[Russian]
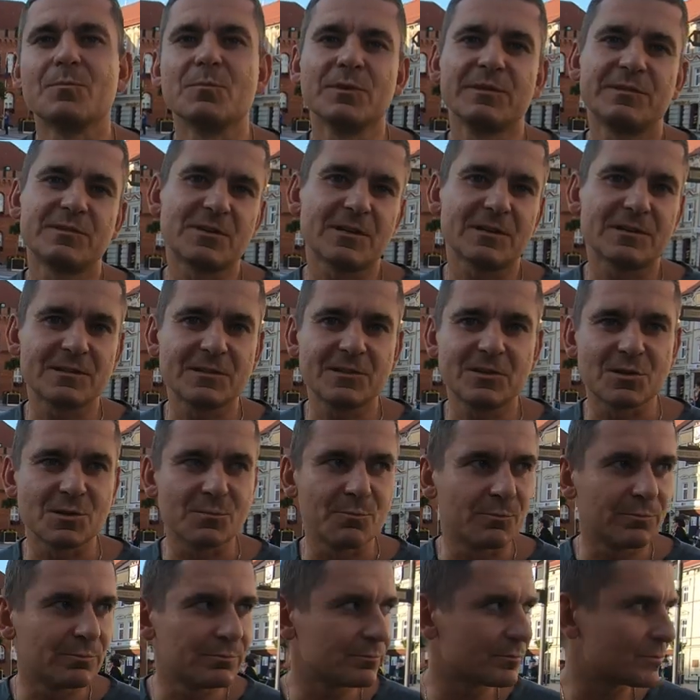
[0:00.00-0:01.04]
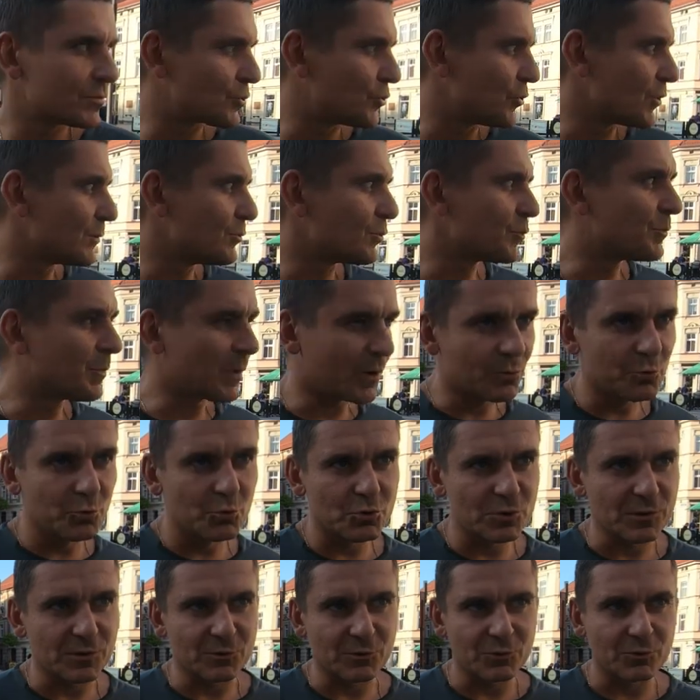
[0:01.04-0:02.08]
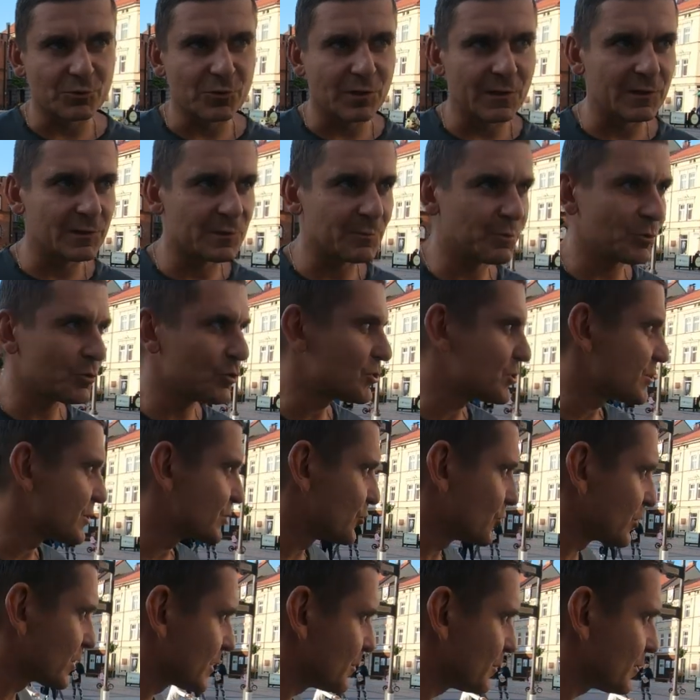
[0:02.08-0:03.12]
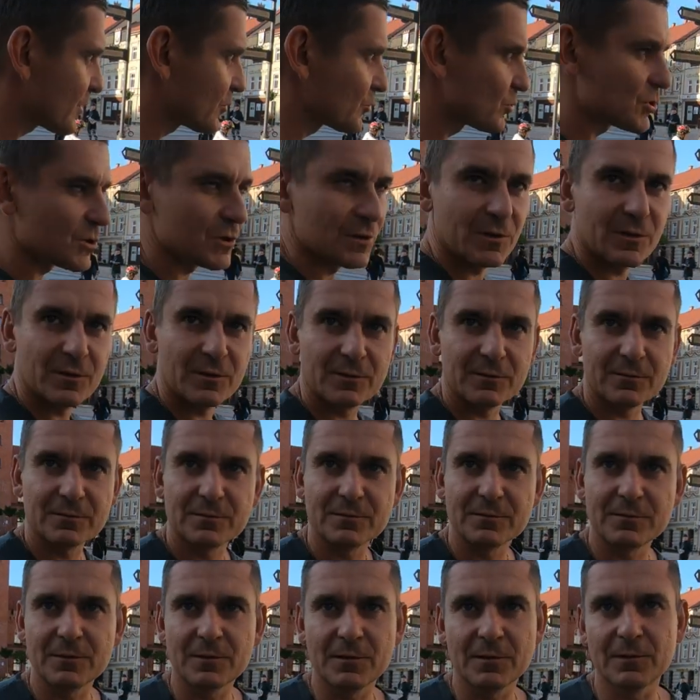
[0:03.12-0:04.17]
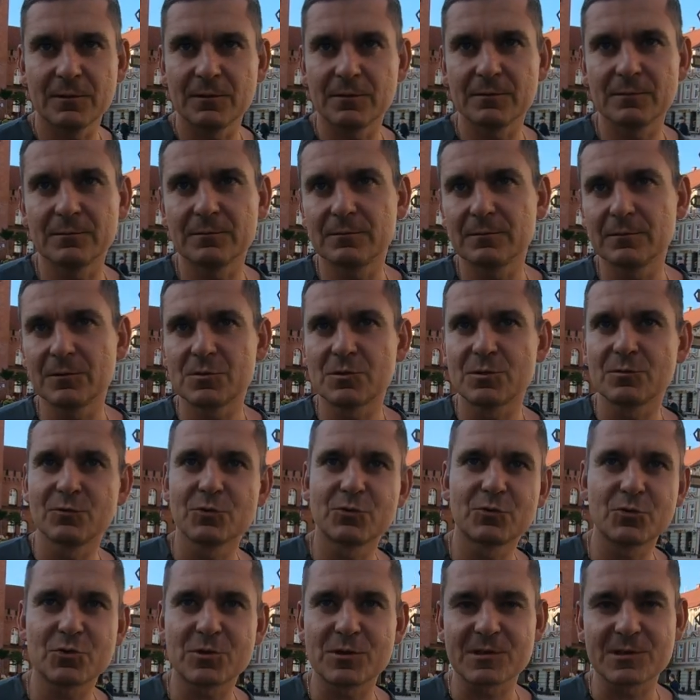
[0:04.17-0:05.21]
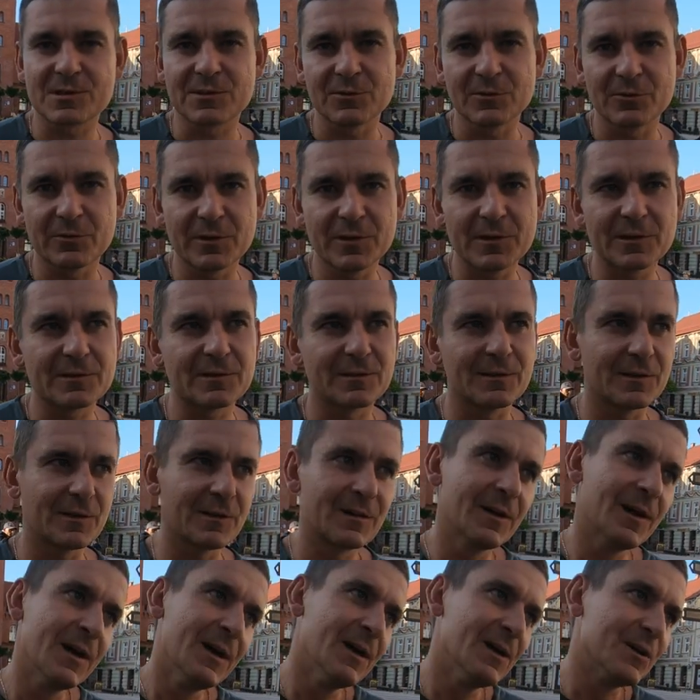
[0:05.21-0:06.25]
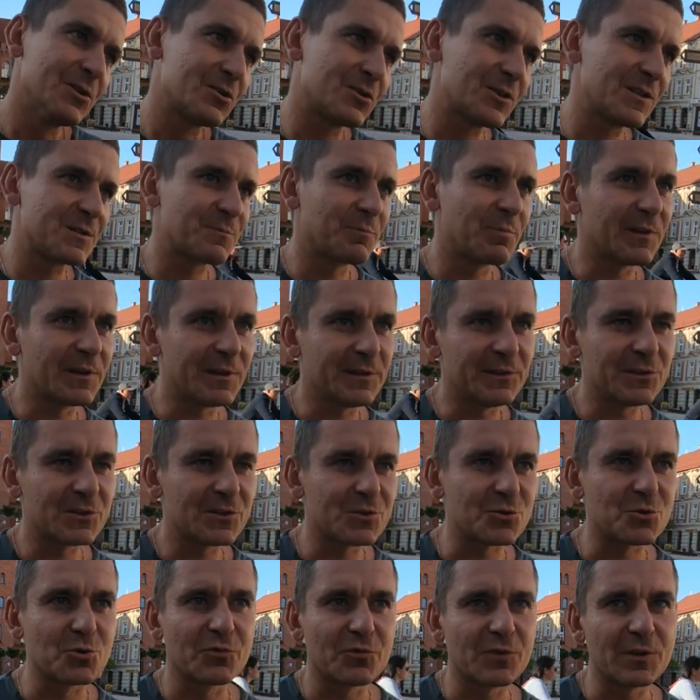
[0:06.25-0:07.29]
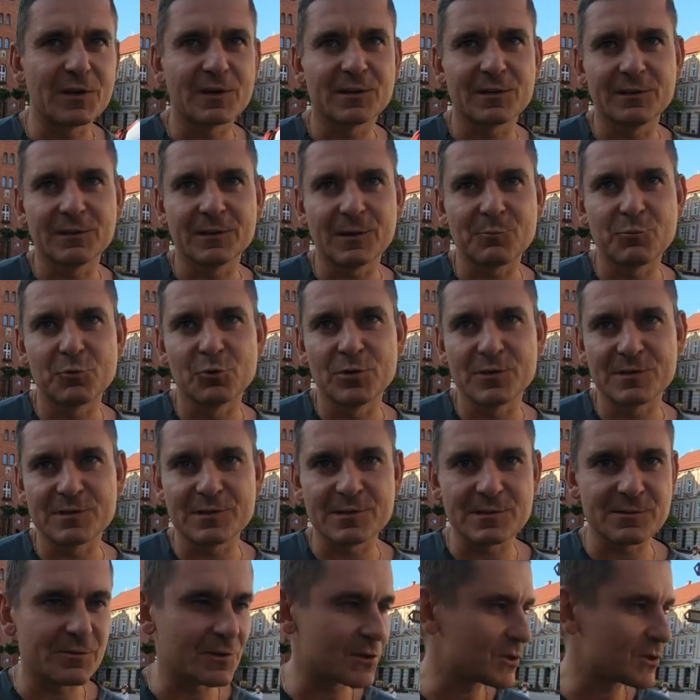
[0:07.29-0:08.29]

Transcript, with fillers: Мы сейчас ищем кто нибудь покушать, но на этой площади только мороженое и ничего существенного нет. Я 6,5 часов ехал на поезде из